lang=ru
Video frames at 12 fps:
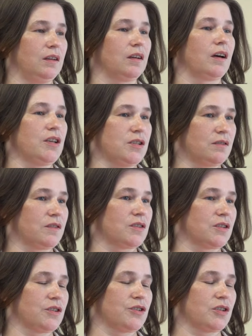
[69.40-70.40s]
и на качество
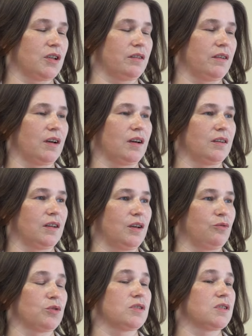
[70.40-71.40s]
жизни человека, на
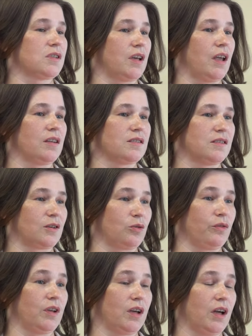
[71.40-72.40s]
его состояние
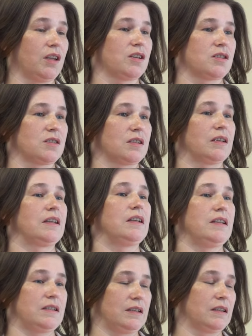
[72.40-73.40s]
здоровья и, конечно же, на
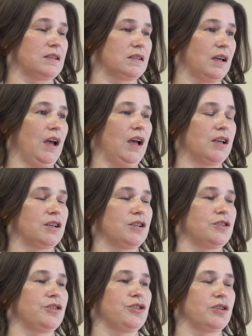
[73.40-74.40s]
длительность
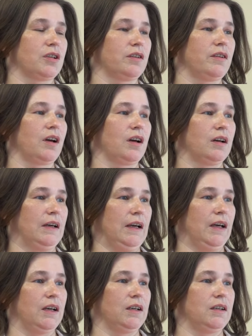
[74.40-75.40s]
жизни человека.
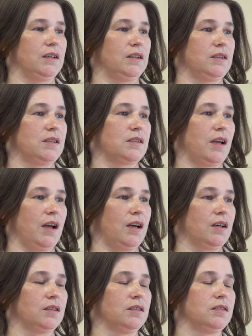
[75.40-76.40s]
Э, не
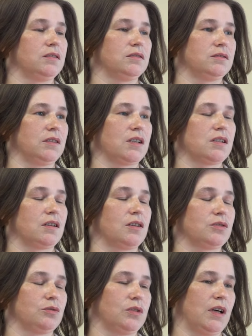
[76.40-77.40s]
зря э, наше
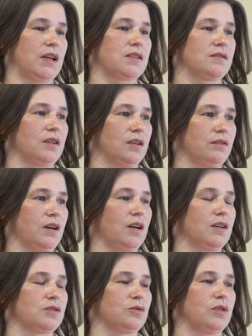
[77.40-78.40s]
государство,
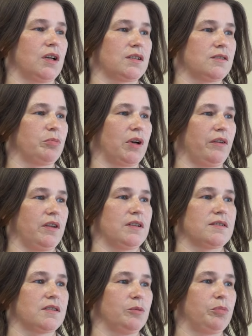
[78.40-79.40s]
глава государства,
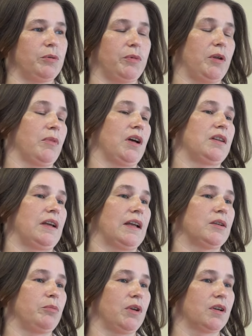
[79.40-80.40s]
правительство предпринимает
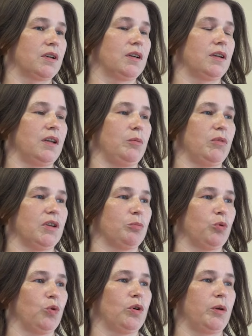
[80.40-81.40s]
ряд мер именно
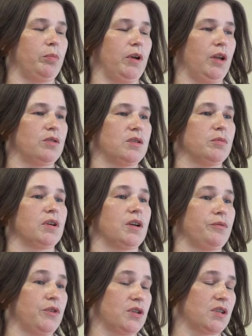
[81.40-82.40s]
по укреплению
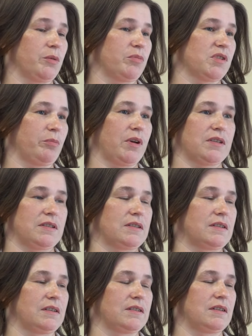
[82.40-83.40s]
демографической
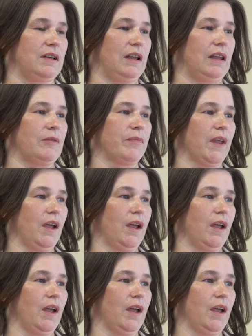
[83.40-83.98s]
безопасности населения.